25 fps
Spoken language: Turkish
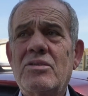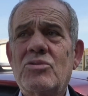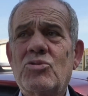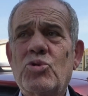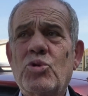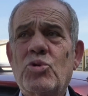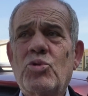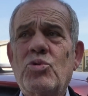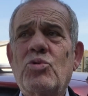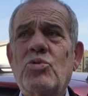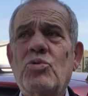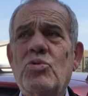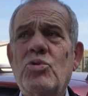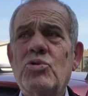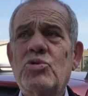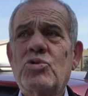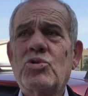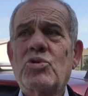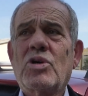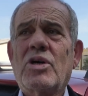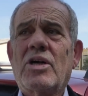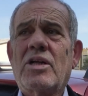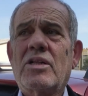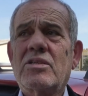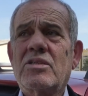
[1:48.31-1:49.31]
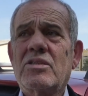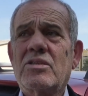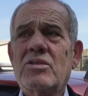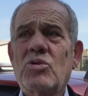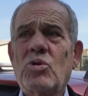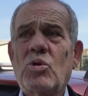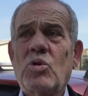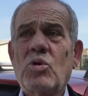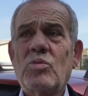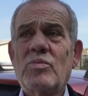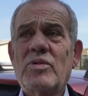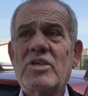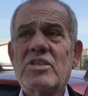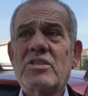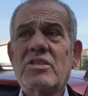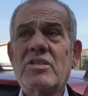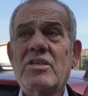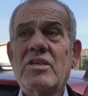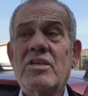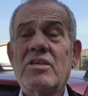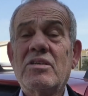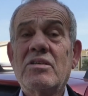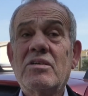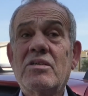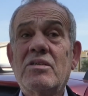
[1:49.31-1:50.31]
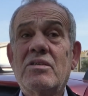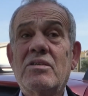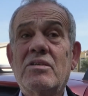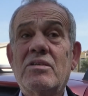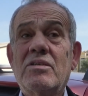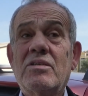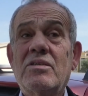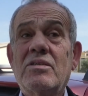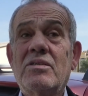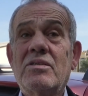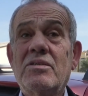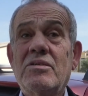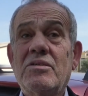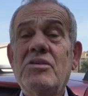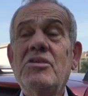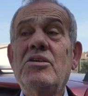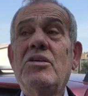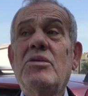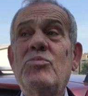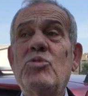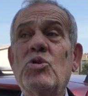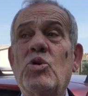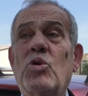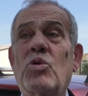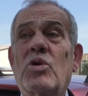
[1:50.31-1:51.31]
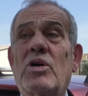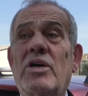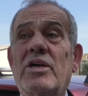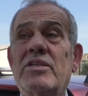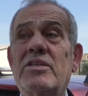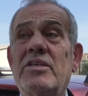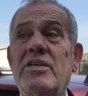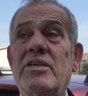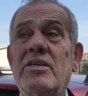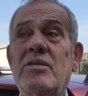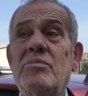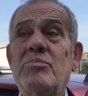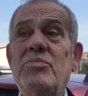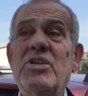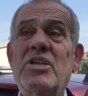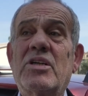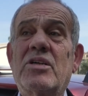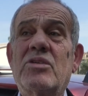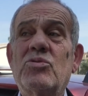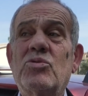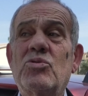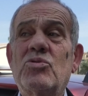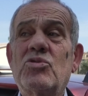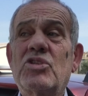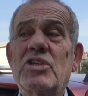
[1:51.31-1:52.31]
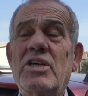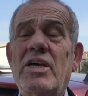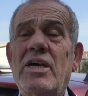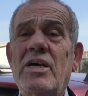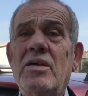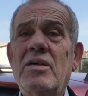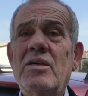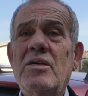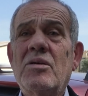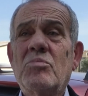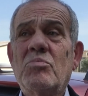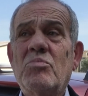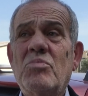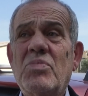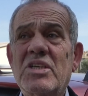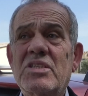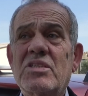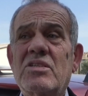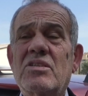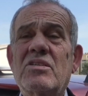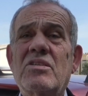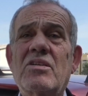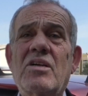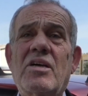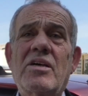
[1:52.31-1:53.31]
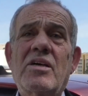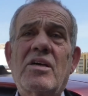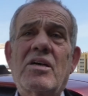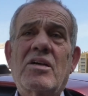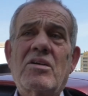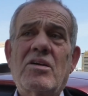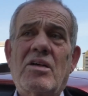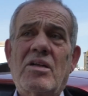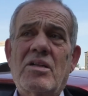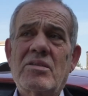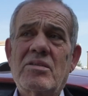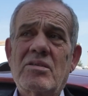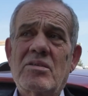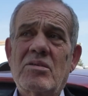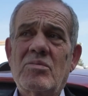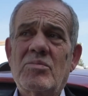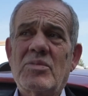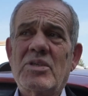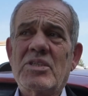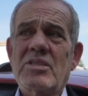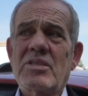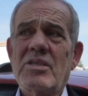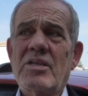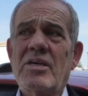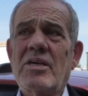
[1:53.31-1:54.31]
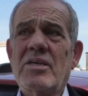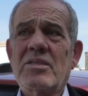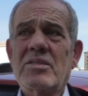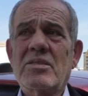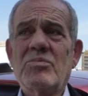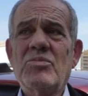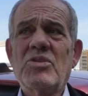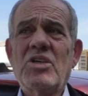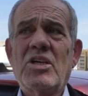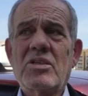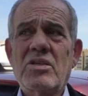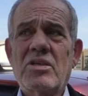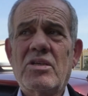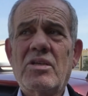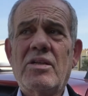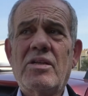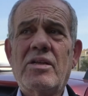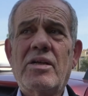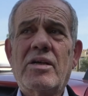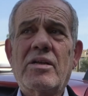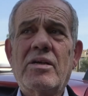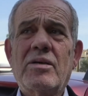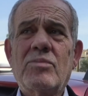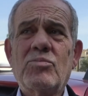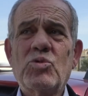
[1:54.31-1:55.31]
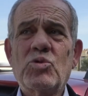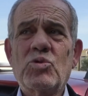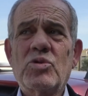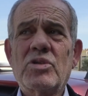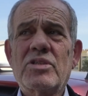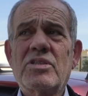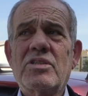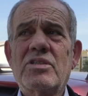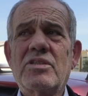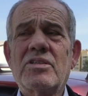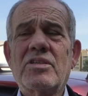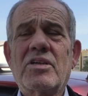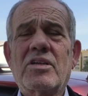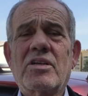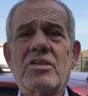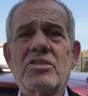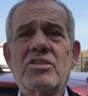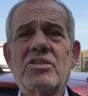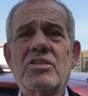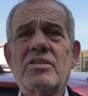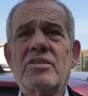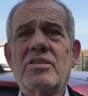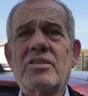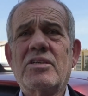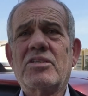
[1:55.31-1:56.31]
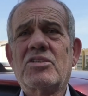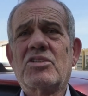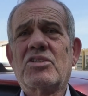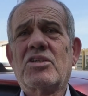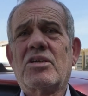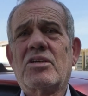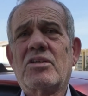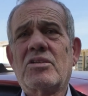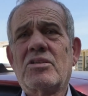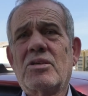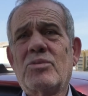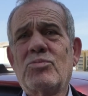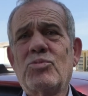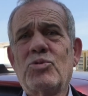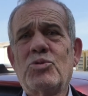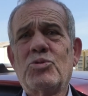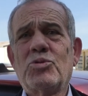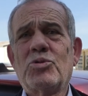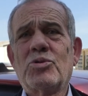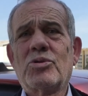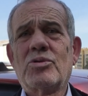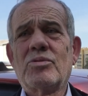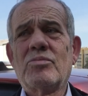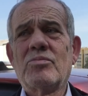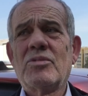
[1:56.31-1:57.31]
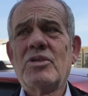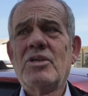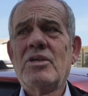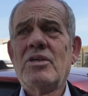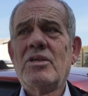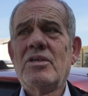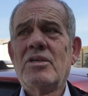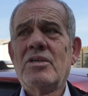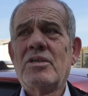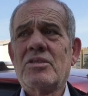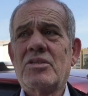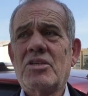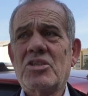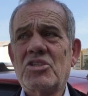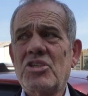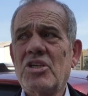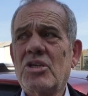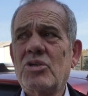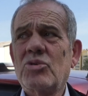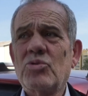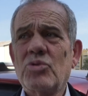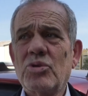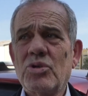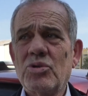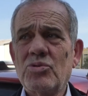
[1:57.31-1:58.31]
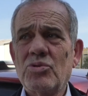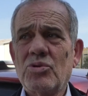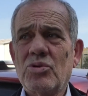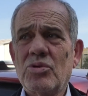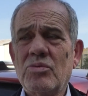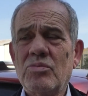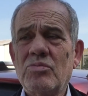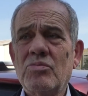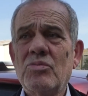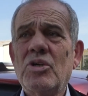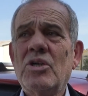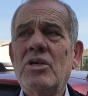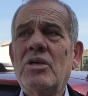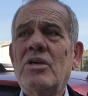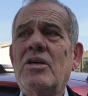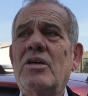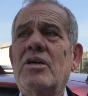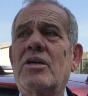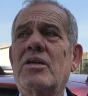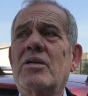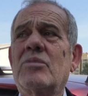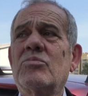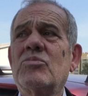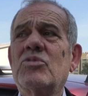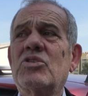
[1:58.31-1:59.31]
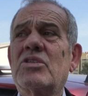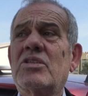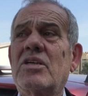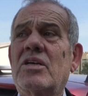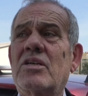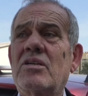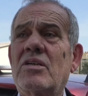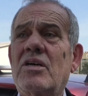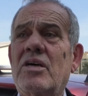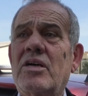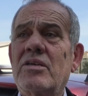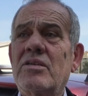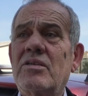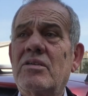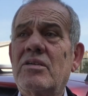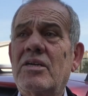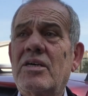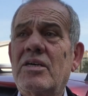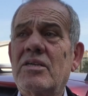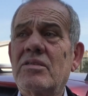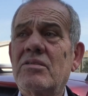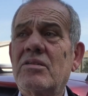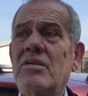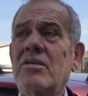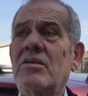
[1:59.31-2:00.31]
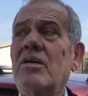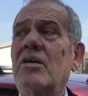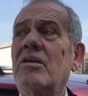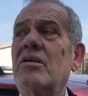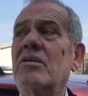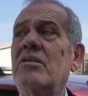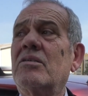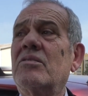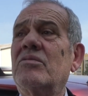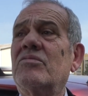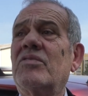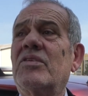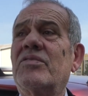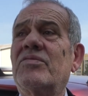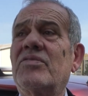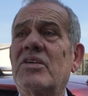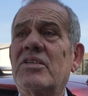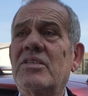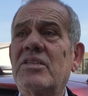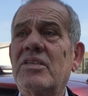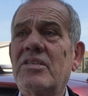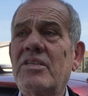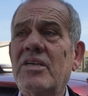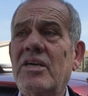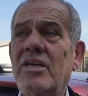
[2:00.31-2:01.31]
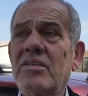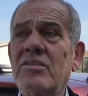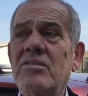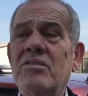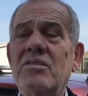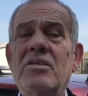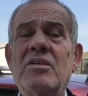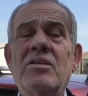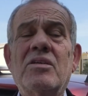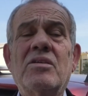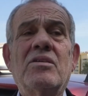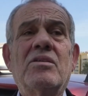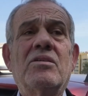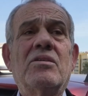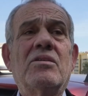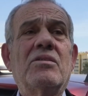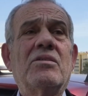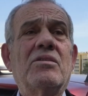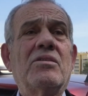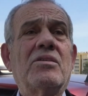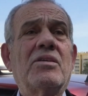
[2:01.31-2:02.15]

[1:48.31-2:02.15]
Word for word: çökük göçük altında olması e, iyi bir olay değil. Bir an önce basının ayağa kaldırılması lazım yetkililere. Burada sizin aracılığıyla çağrıda bulunuyorum. Teşekkür ediyorum. Aramızdan ayrılan, vefat eden, e,